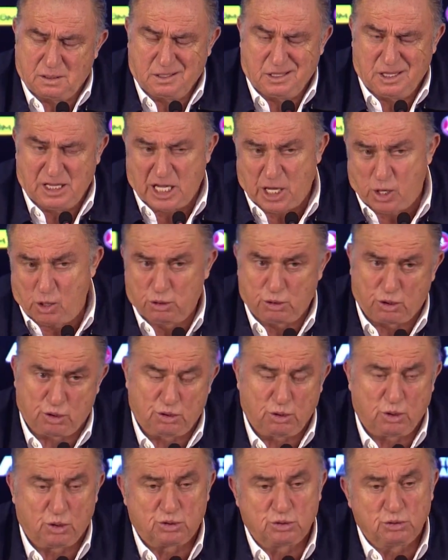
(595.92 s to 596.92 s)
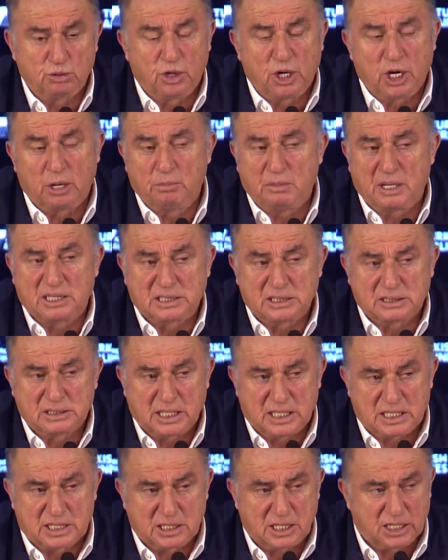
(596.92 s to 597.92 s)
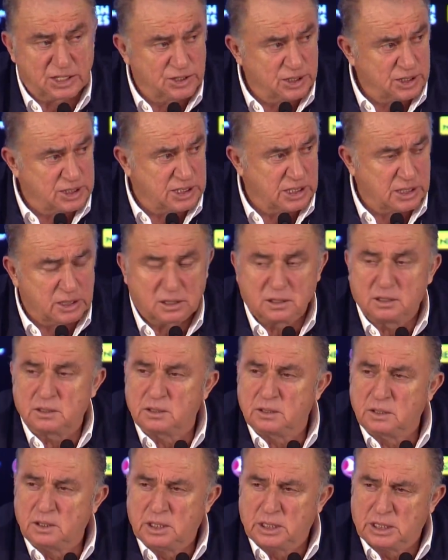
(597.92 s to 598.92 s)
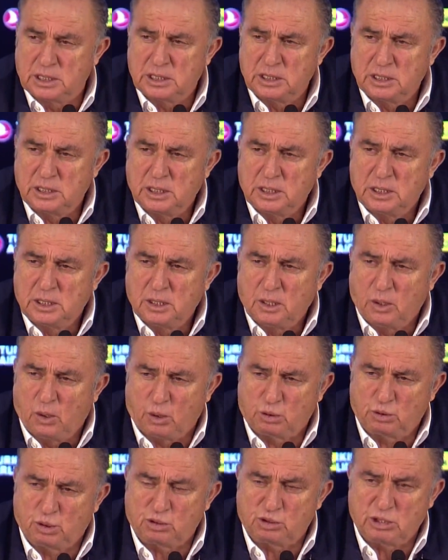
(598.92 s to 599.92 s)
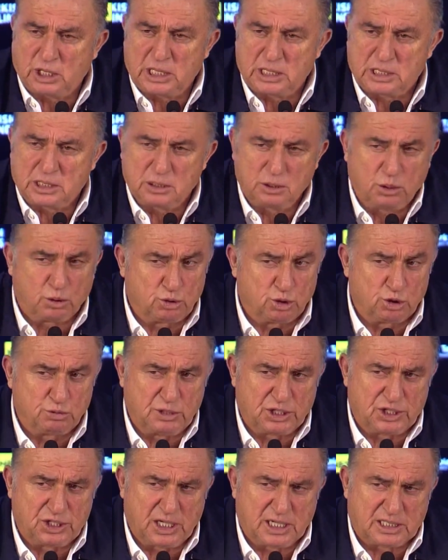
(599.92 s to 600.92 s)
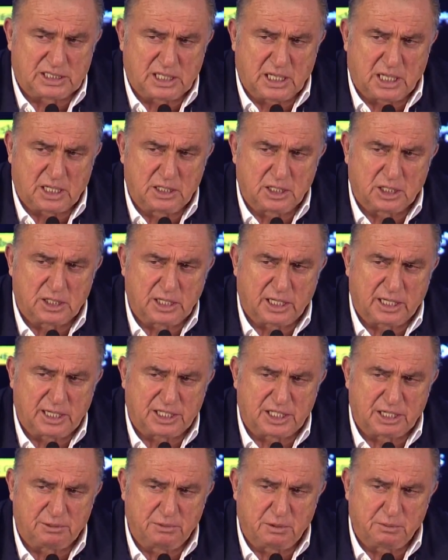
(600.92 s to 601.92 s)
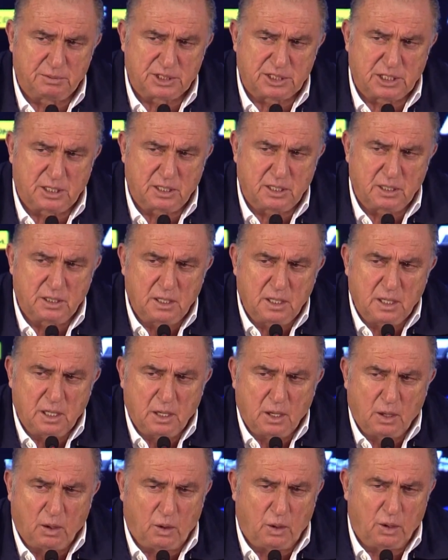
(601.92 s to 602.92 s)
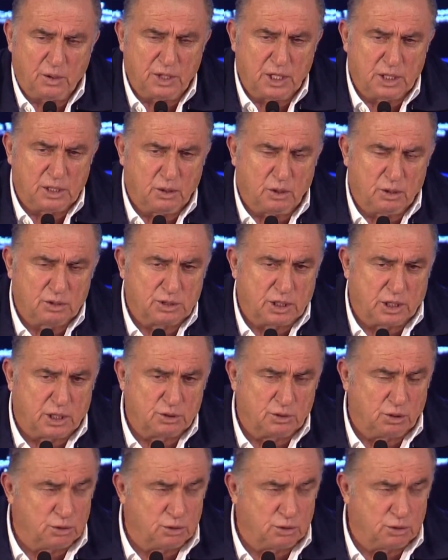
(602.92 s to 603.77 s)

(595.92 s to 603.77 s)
ne olursa olsun oynanmasında ısrarcıysak 30 sayısını 35'e hatta 40'a getirmemizde 17, 18,